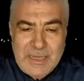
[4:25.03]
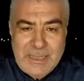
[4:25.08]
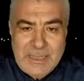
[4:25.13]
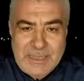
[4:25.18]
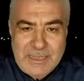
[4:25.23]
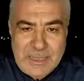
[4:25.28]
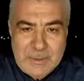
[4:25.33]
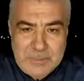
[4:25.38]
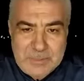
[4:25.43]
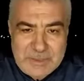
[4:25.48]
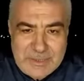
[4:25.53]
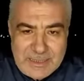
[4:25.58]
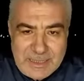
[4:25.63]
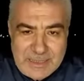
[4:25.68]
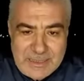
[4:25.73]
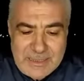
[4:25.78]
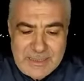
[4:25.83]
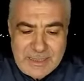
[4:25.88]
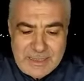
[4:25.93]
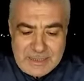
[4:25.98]

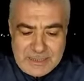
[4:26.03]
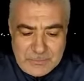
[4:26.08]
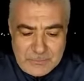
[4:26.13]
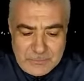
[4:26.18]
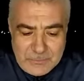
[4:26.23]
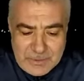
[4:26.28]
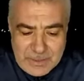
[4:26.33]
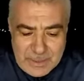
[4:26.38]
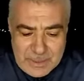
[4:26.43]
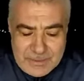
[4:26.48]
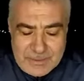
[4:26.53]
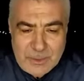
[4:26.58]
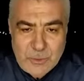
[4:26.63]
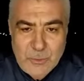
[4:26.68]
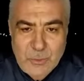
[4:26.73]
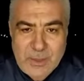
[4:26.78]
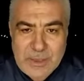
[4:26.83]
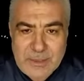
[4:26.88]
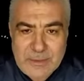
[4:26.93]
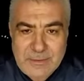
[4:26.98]
ليبتليني في هذا
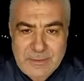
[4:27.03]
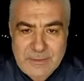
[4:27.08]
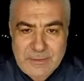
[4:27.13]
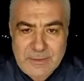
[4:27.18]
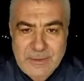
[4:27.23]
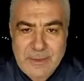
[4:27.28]
الوقت